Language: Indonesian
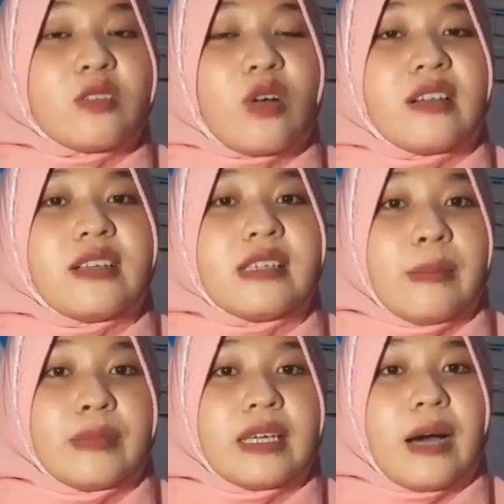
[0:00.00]
Soalnya
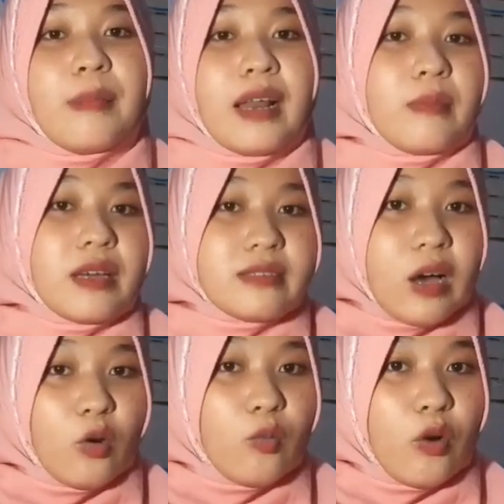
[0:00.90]
jam 3 malam
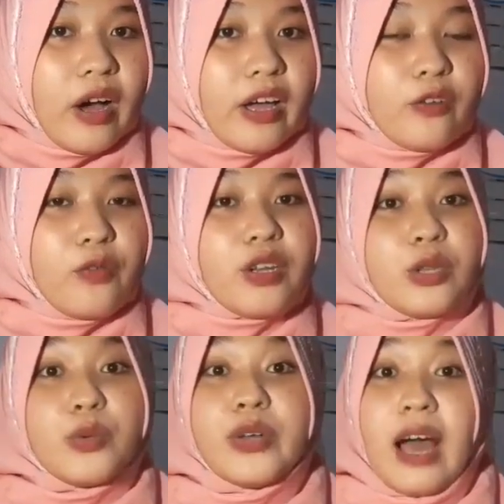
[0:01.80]
aja aku buka handphone
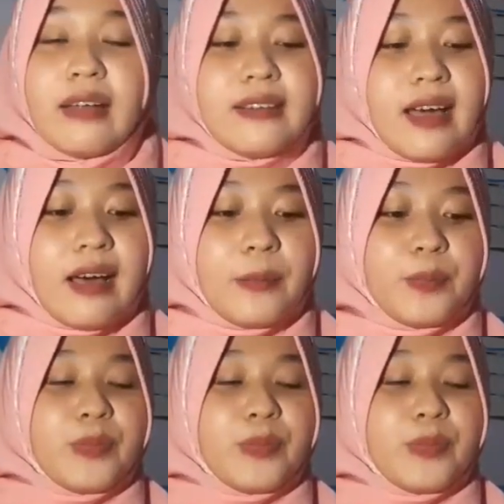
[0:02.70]
itu udah ada.